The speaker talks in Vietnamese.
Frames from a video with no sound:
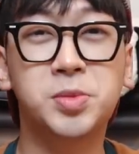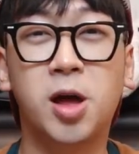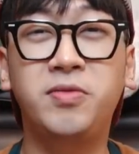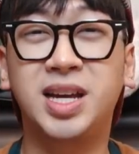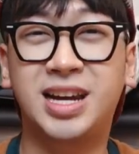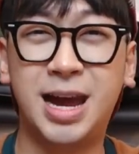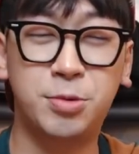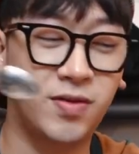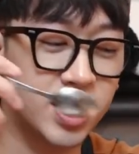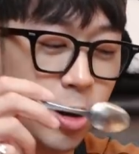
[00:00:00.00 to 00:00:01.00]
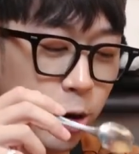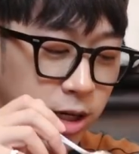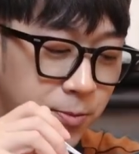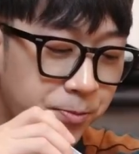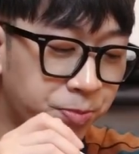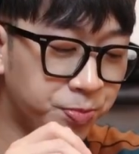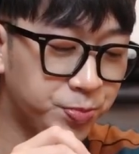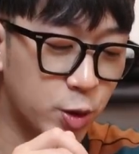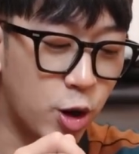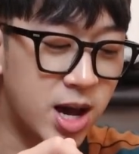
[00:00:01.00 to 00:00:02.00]
vị kem nó vẫn ngon đấy
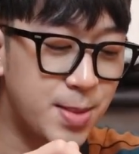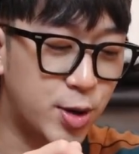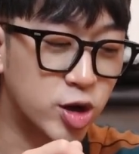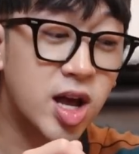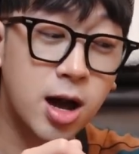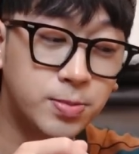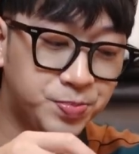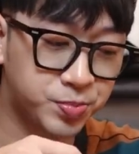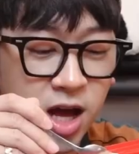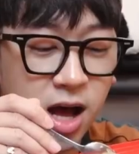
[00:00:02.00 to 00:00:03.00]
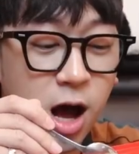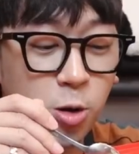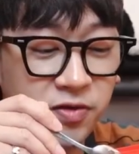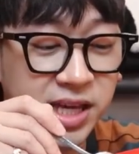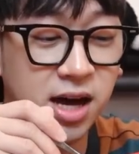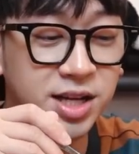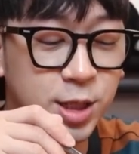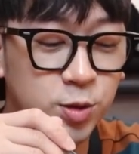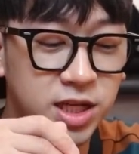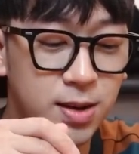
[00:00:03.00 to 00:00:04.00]
nó ngậy mà nó thơm hậu vị hơi
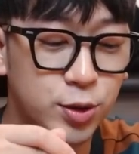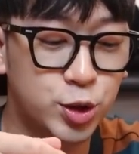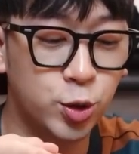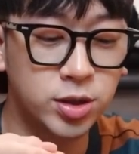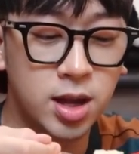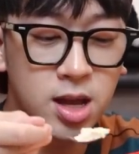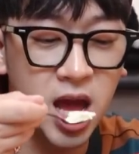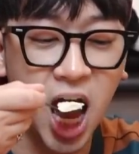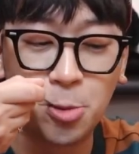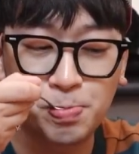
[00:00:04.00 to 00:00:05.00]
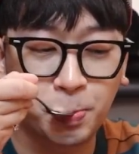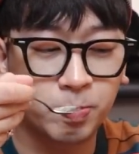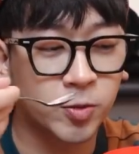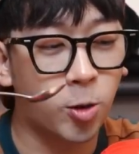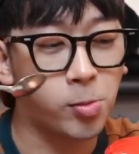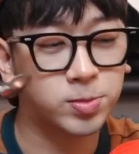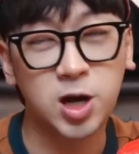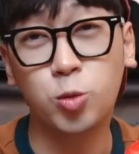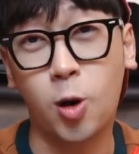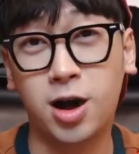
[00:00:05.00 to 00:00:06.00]
sầu riêng một chút
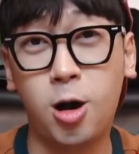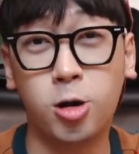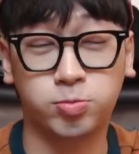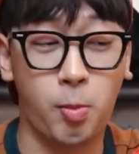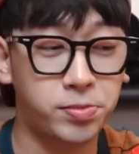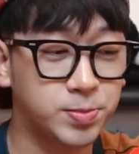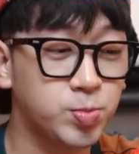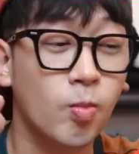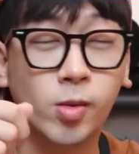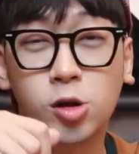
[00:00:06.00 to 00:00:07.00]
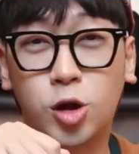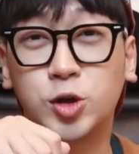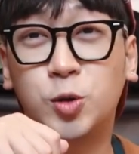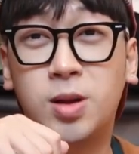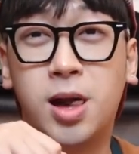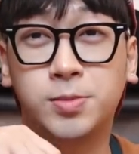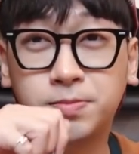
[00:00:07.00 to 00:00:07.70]
không quá ngọt nói chung là